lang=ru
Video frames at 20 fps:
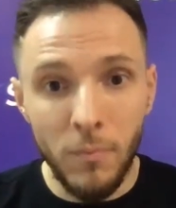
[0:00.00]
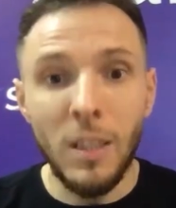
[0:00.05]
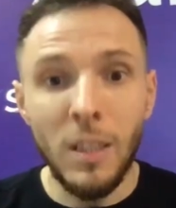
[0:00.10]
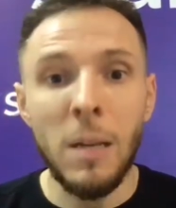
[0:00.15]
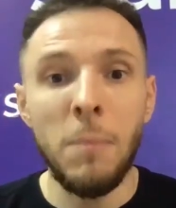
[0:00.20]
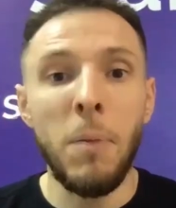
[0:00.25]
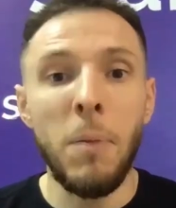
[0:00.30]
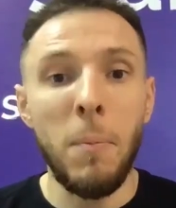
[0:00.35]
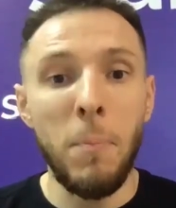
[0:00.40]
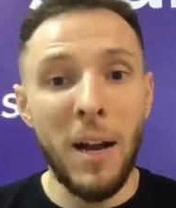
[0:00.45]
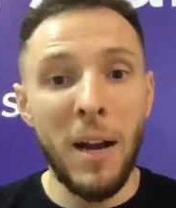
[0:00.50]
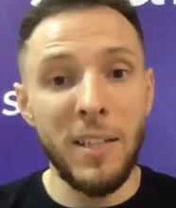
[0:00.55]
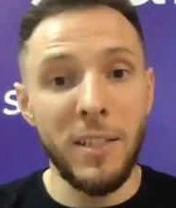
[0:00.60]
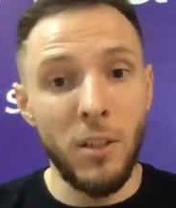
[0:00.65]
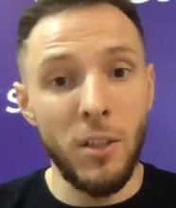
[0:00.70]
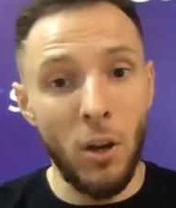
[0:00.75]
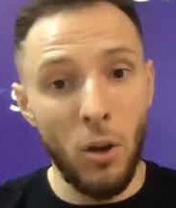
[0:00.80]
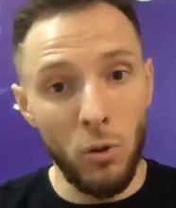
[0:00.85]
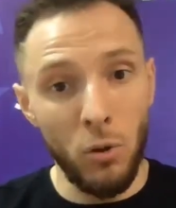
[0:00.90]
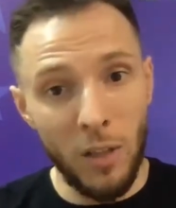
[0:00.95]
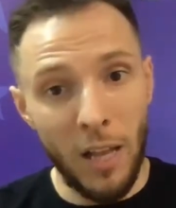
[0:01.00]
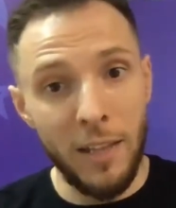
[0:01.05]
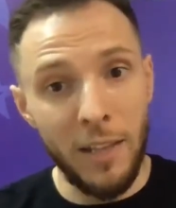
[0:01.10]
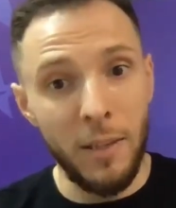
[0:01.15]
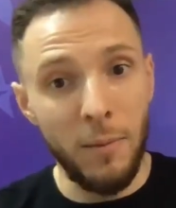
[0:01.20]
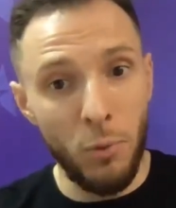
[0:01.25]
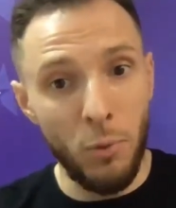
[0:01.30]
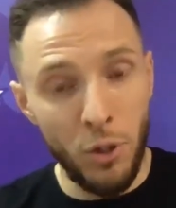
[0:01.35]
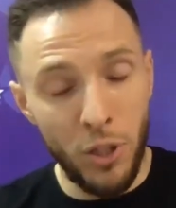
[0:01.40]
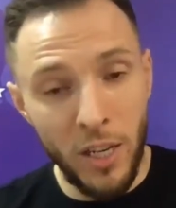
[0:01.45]
попасть на
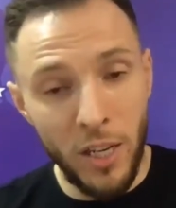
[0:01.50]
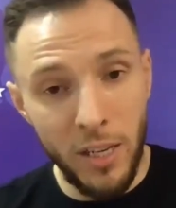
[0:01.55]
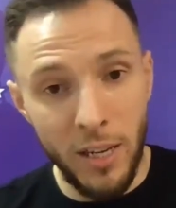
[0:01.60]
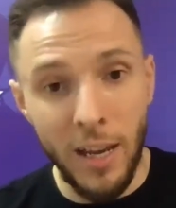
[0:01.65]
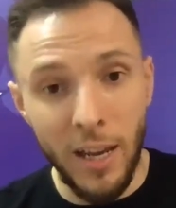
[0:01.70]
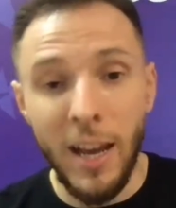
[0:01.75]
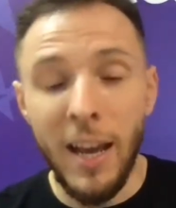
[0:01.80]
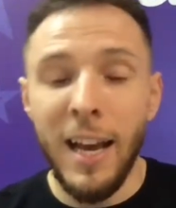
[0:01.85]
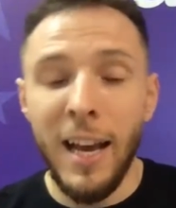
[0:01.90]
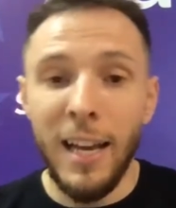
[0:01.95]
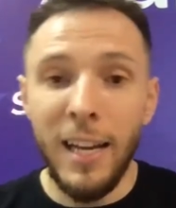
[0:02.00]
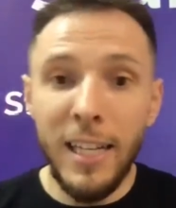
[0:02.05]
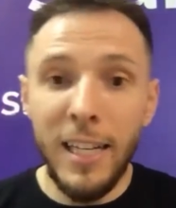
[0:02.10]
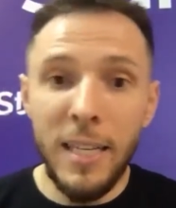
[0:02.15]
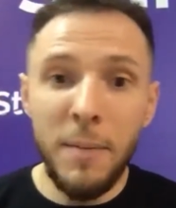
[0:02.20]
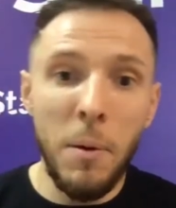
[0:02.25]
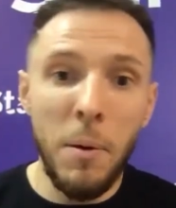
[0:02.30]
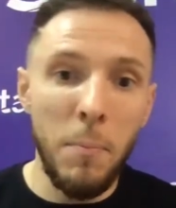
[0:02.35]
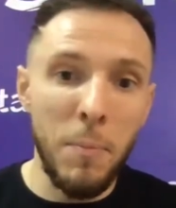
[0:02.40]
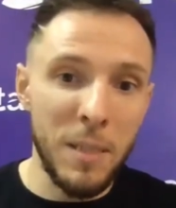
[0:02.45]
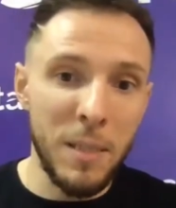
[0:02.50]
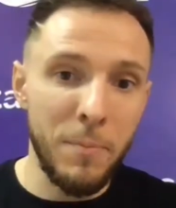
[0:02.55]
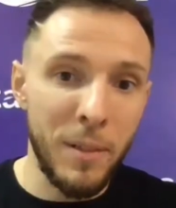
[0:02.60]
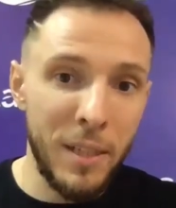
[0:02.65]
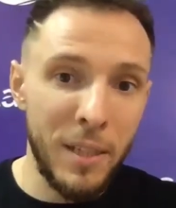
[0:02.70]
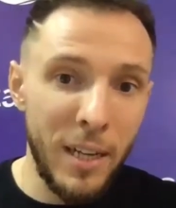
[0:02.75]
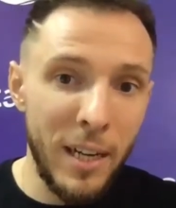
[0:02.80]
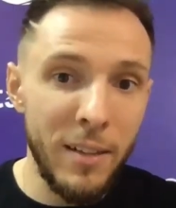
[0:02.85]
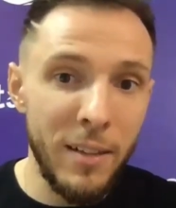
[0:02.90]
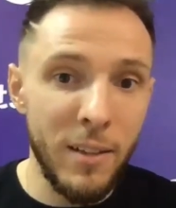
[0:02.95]
онлайн-обучение, либо
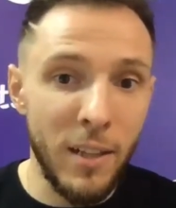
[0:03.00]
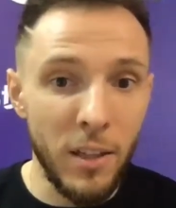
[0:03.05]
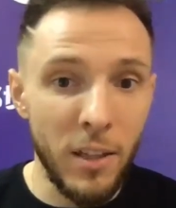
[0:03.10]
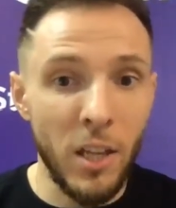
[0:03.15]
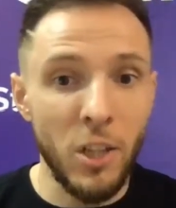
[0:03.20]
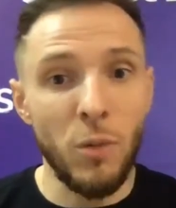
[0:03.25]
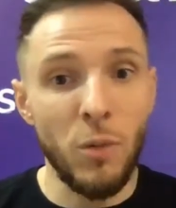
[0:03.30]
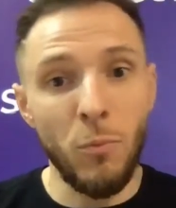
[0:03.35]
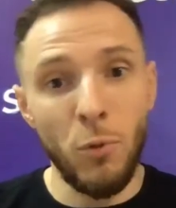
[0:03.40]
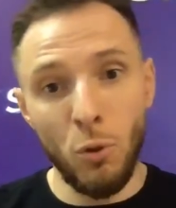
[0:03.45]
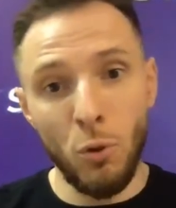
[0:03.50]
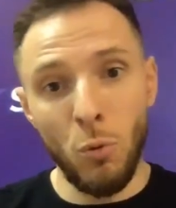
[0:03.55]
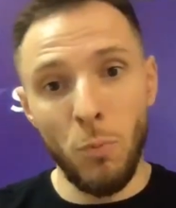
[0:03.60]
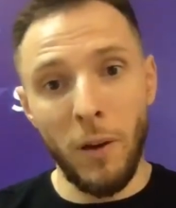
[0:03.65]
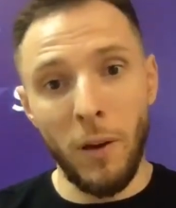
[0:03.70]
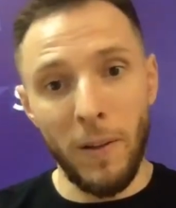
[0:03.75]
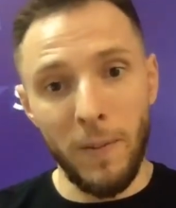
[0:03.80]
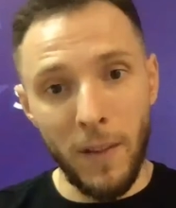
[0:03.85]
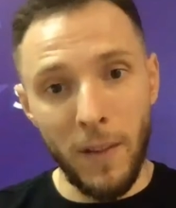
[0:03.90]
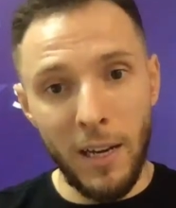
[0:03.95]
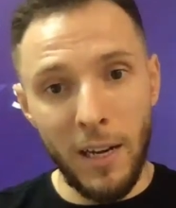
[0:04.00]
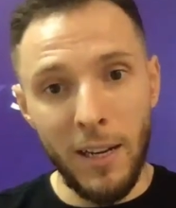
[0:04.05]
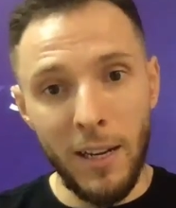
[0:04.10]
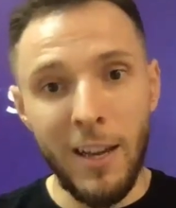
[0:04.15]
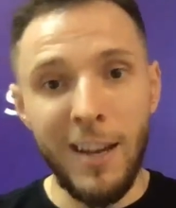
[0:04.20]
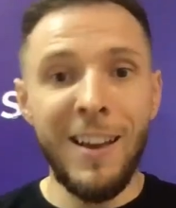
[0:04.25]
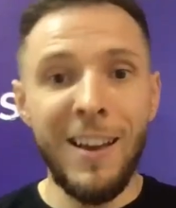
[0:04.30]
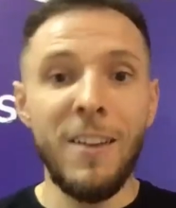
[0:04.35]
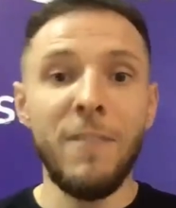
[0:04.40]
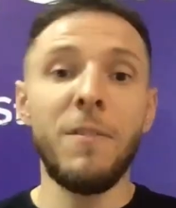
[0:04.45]
посмотреть на нашем YouTube-канале
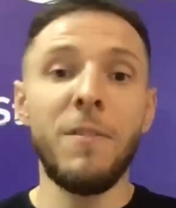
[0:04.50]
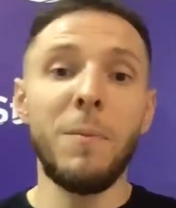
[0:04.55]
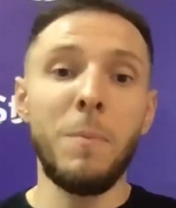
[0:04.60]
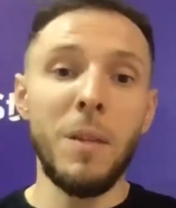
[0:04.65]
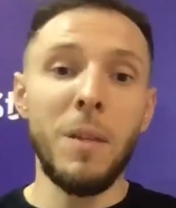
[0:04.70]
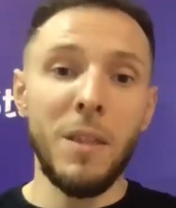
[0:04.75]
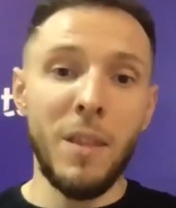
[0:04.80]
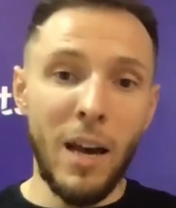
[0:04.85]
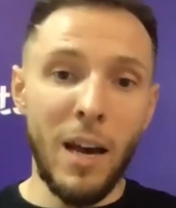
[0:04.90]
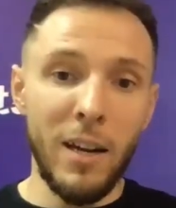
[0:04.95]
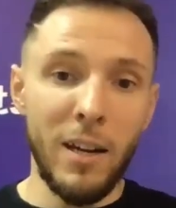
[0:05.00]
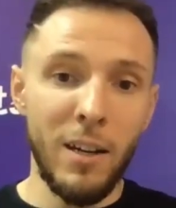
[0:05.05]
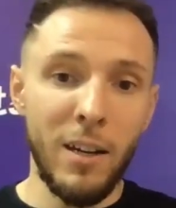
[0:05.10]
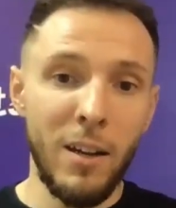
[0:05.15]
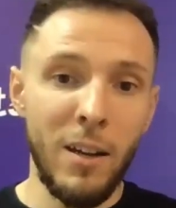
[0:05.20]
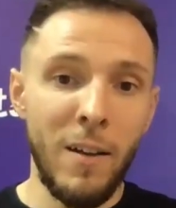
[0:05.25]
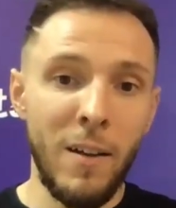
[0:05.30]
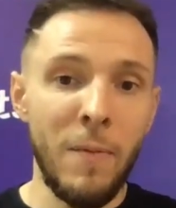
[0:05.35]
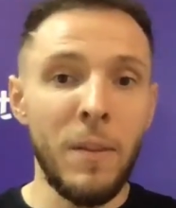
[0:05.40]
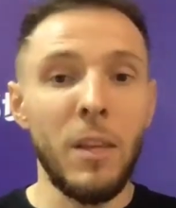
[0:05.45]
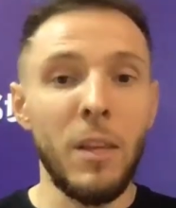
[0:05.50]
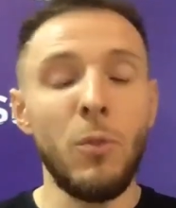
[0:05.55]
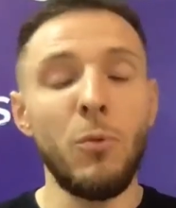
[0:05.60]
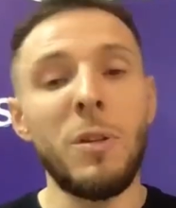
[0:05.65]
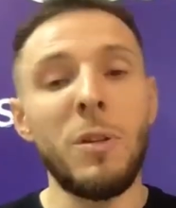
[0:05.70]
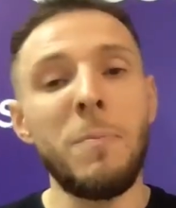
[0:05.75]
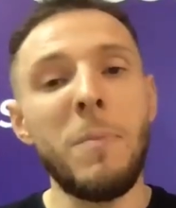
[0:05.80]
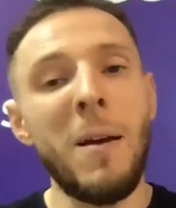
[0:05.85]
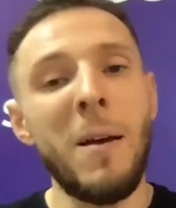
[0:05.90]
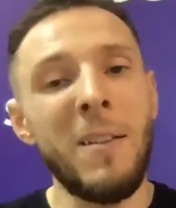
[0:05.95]
вебинары – и у
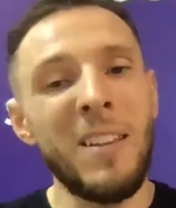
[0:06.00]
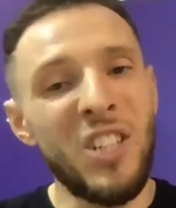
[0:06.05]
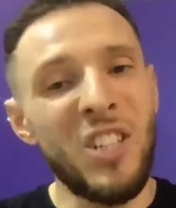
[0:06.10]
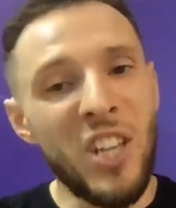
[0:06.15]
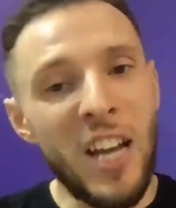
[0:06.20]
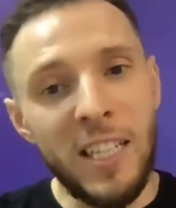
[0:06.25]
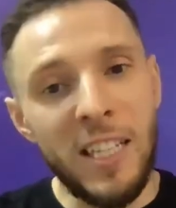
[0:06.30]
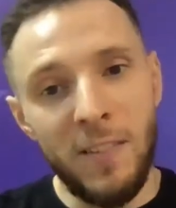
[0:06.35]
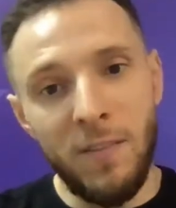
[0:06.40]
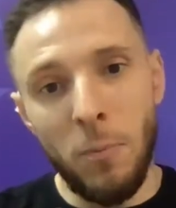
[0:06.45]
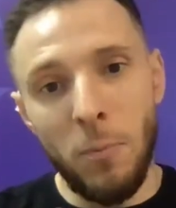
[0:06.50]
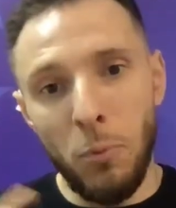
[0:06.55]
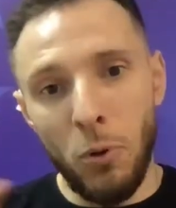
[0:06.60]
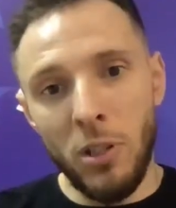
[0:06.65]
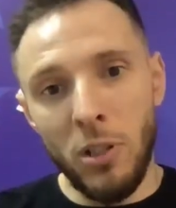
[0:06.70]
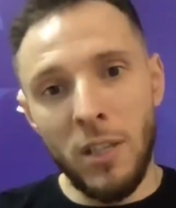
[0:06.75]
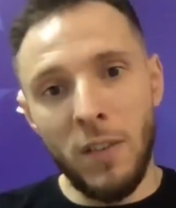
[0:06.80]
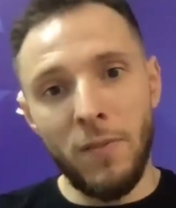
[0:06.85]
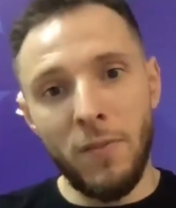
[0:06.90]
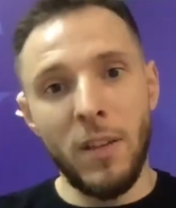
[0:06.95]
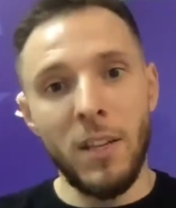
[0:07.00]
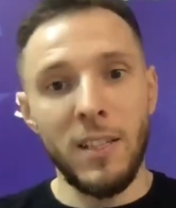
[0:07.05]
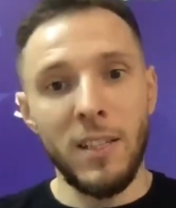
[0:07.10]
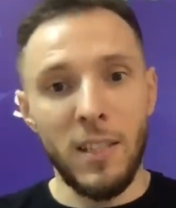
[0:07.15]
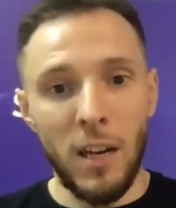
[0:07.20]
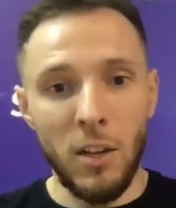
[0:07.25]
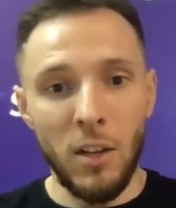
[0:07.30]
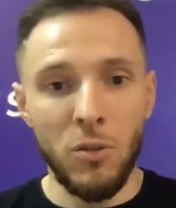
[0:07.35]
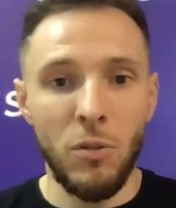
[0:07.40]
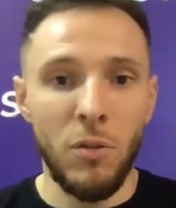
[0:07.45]
тебя часть вопросов
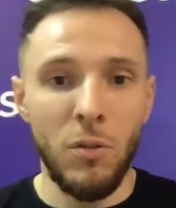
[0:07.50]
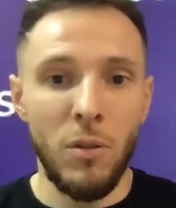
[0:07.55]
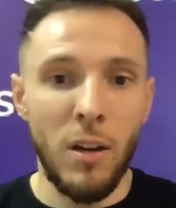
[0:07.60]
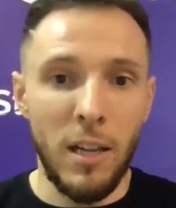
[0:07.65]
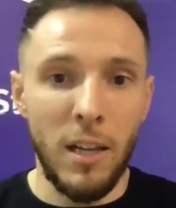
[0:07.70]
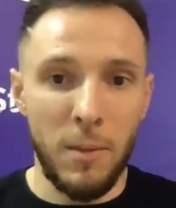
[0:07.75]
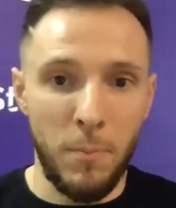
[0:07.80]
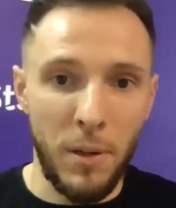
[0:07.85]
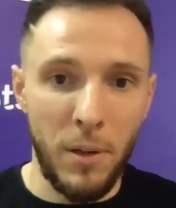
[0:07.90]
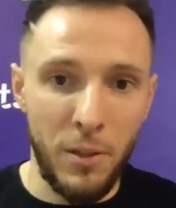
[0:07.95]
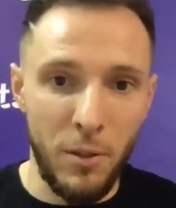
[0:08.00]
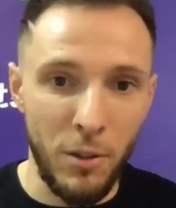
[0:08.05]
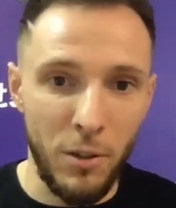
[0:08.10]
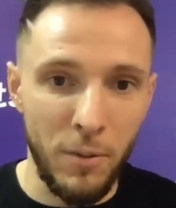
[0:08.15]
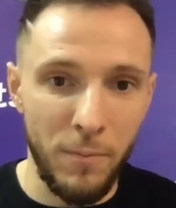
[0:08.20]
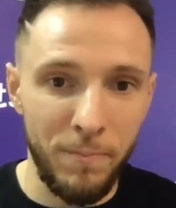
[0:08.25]
сразу отпадет.